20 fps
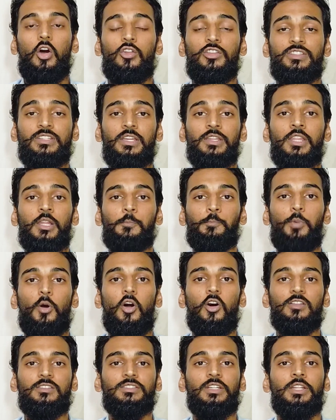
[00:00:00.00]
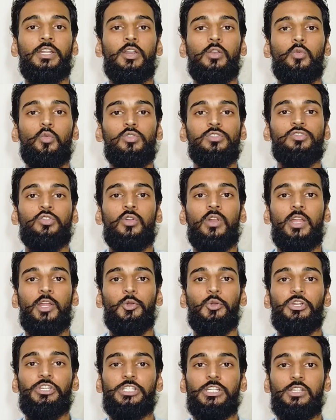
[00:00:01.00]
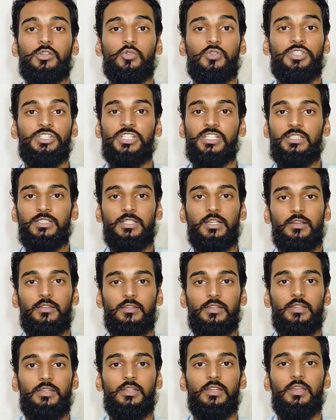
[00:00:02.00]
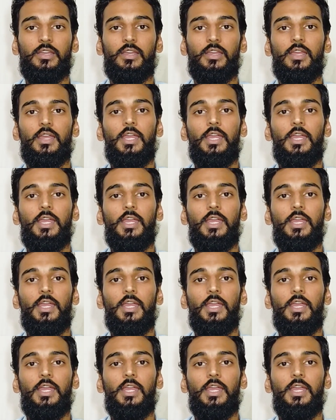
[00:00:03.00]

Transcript: और उसके अंदर बहुत सारे रूल्स और रेगुलेशन को चेंज कर देती है